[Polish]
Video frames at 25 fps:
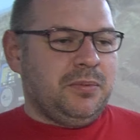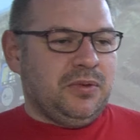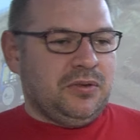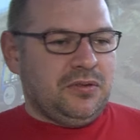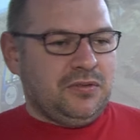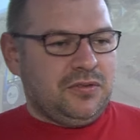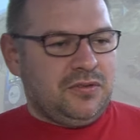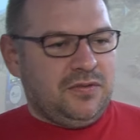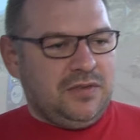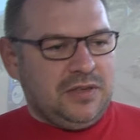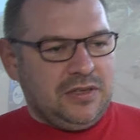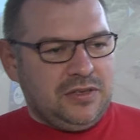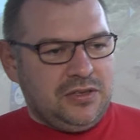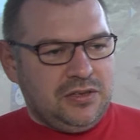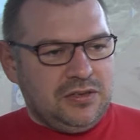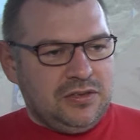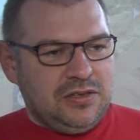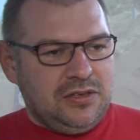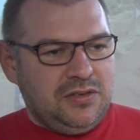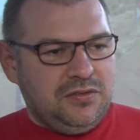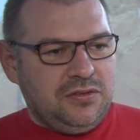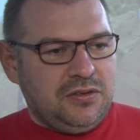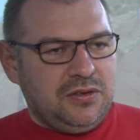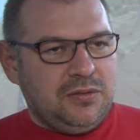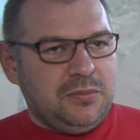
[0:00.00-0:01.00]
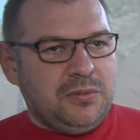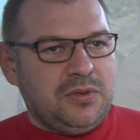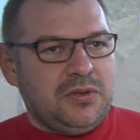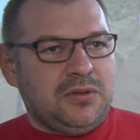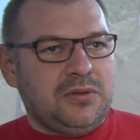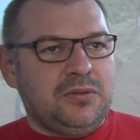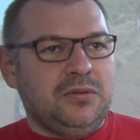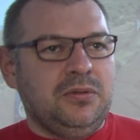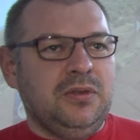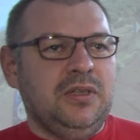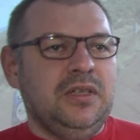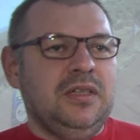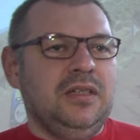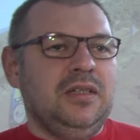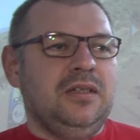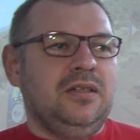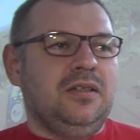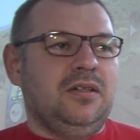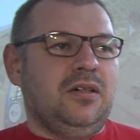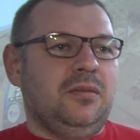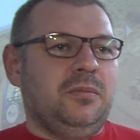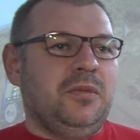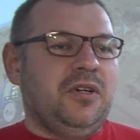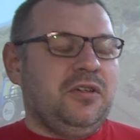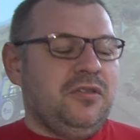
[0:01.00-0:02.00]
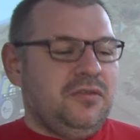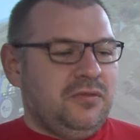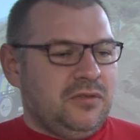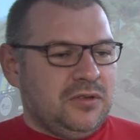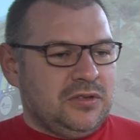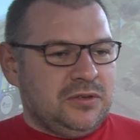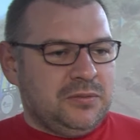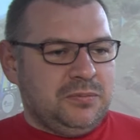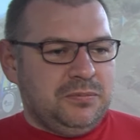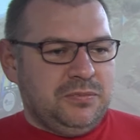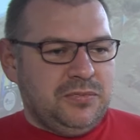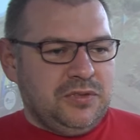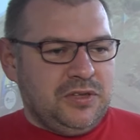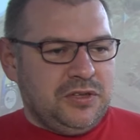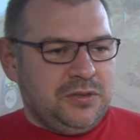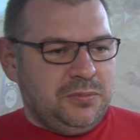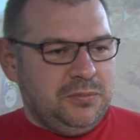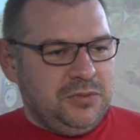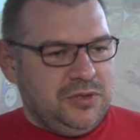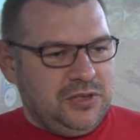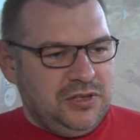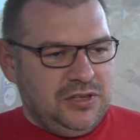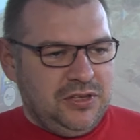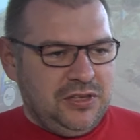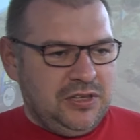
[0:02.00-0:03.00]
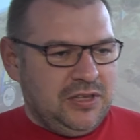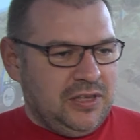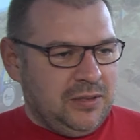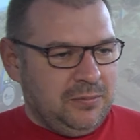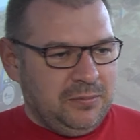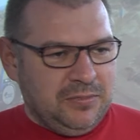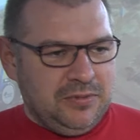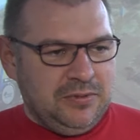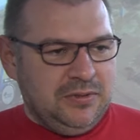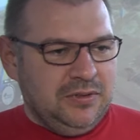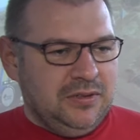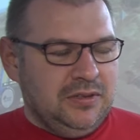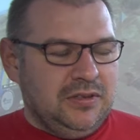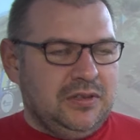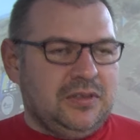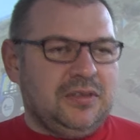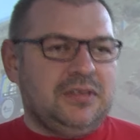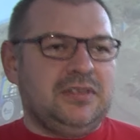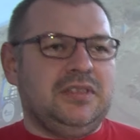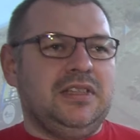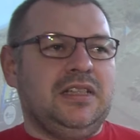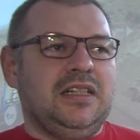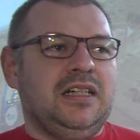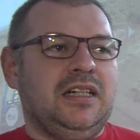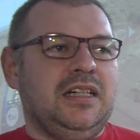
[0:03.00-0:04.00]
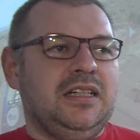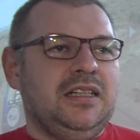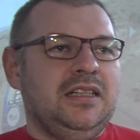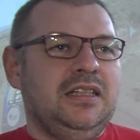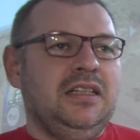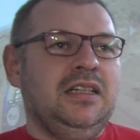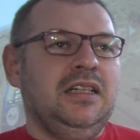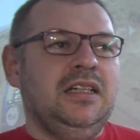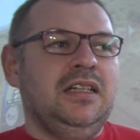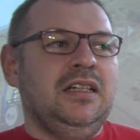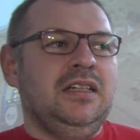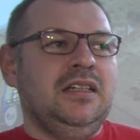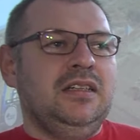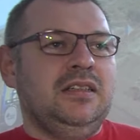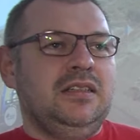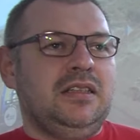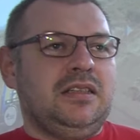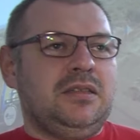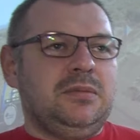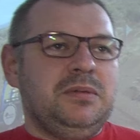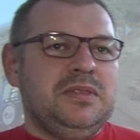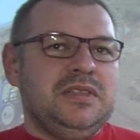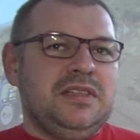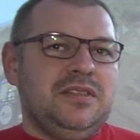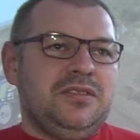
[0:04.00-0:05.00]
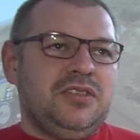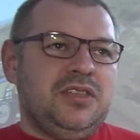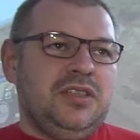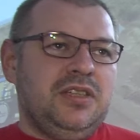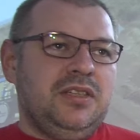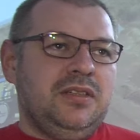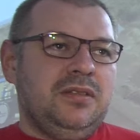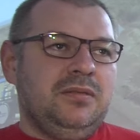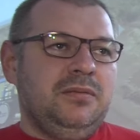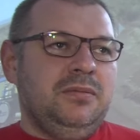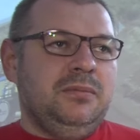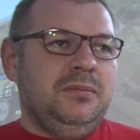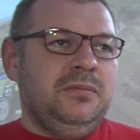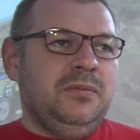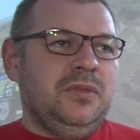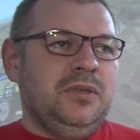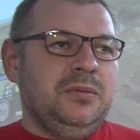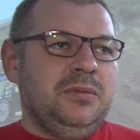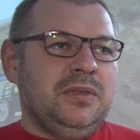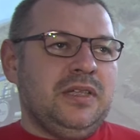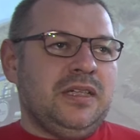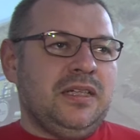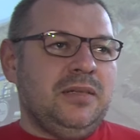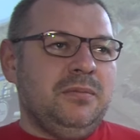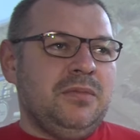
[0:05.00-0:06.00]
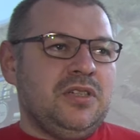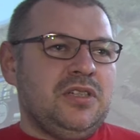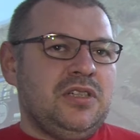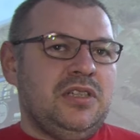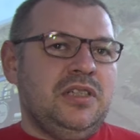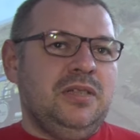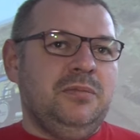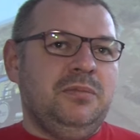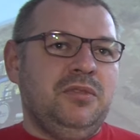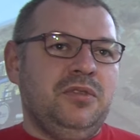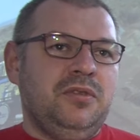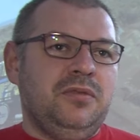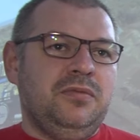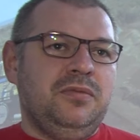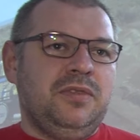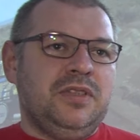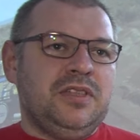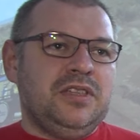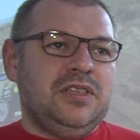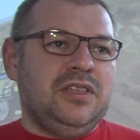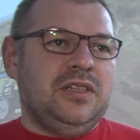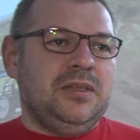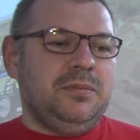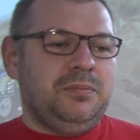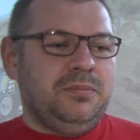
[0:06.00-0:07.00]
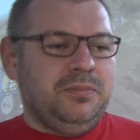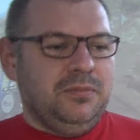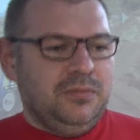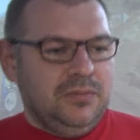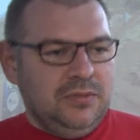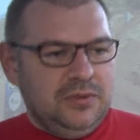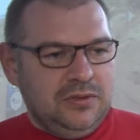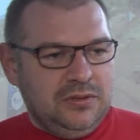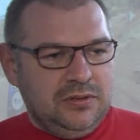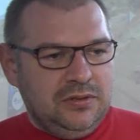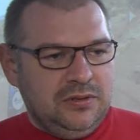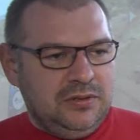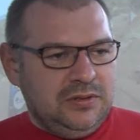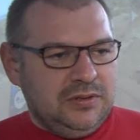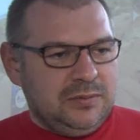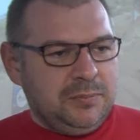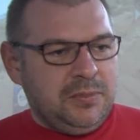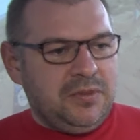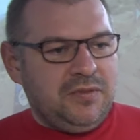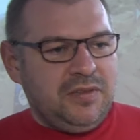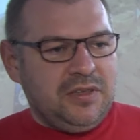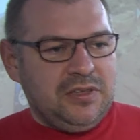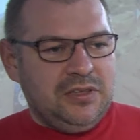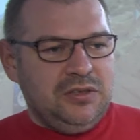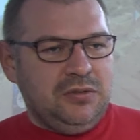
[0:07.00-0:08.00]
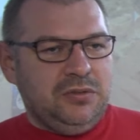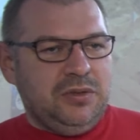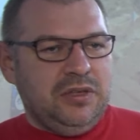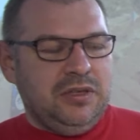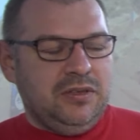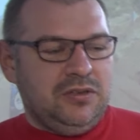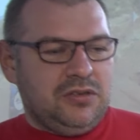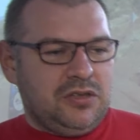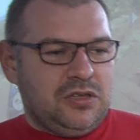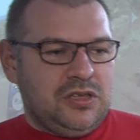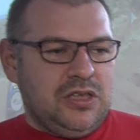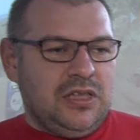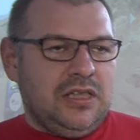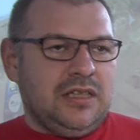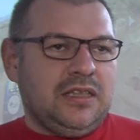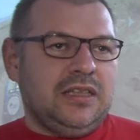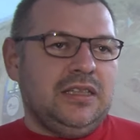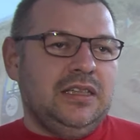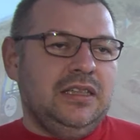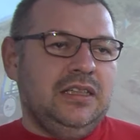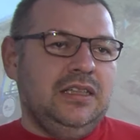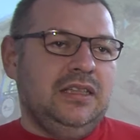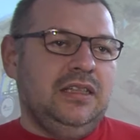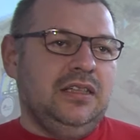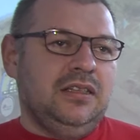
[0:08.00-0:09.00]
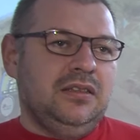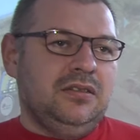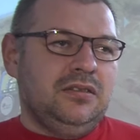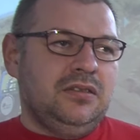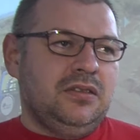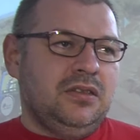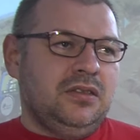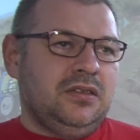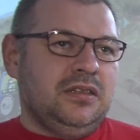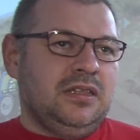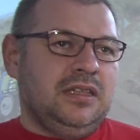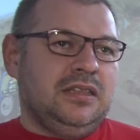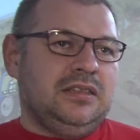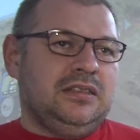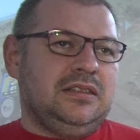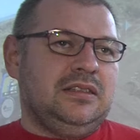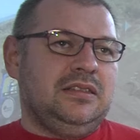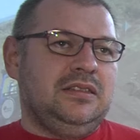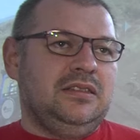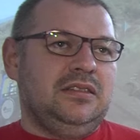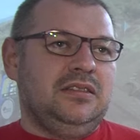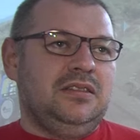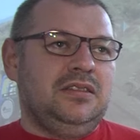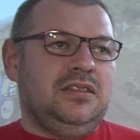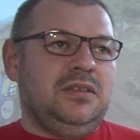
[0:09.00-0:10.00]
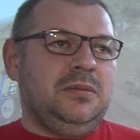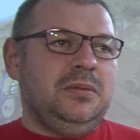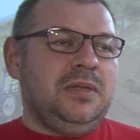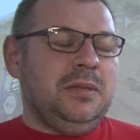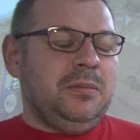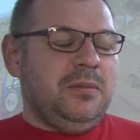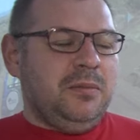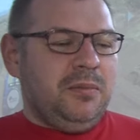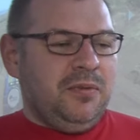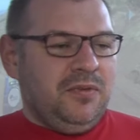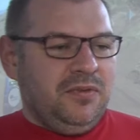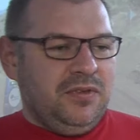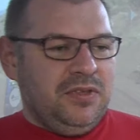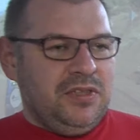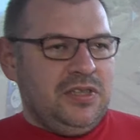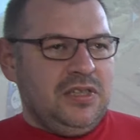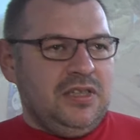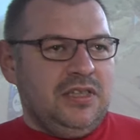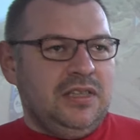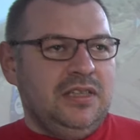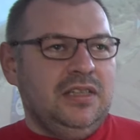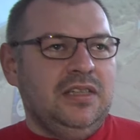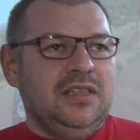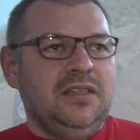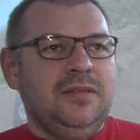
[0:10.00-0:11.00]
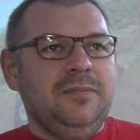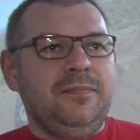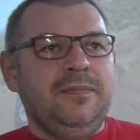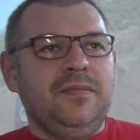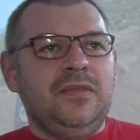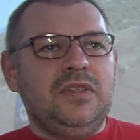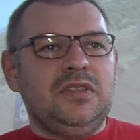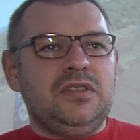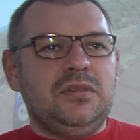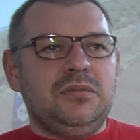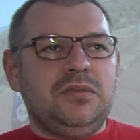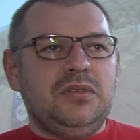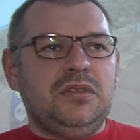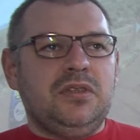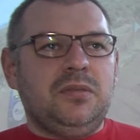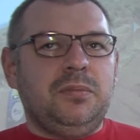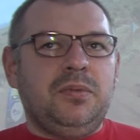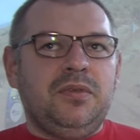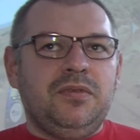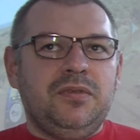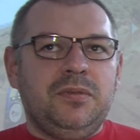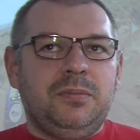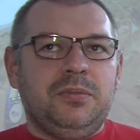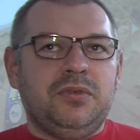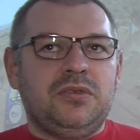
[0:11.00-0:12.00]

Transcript: podróż w 2009 roku o mały włos, żeśmy się gdzieś tam y, rozjechali. Natomiast zawsze moim takim marzeniem było właśnie ich y, sprowadzić tutaj do Trzcianki, do nas, y, żeby nam opowiedzieli. Są to topowi